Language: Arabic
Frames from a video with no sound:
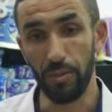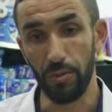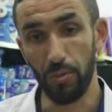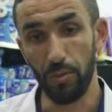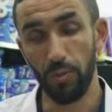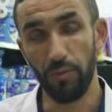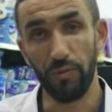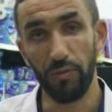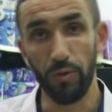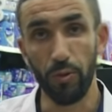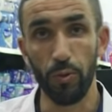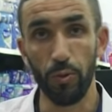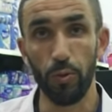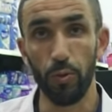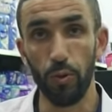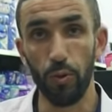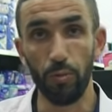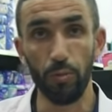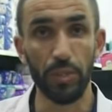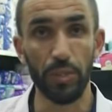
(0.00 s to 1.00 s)
نوفروا
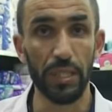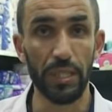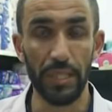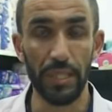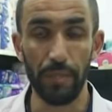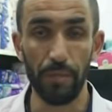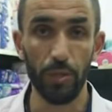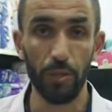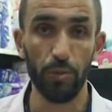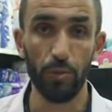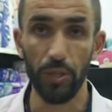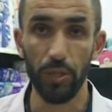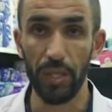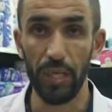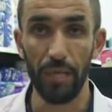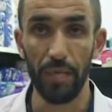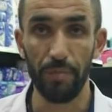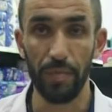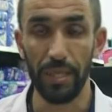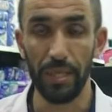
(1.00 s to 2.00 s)
كل مستلزمات
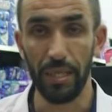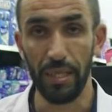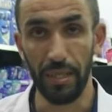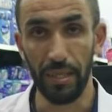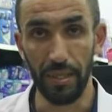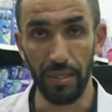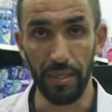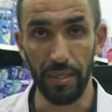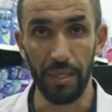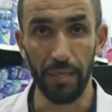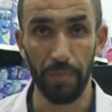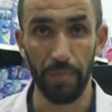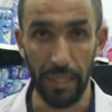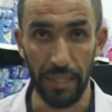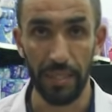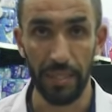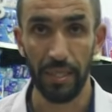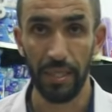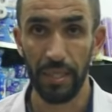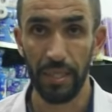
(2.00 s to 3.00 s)
ومتطلبات
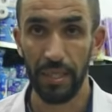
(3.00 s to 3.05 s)
البيت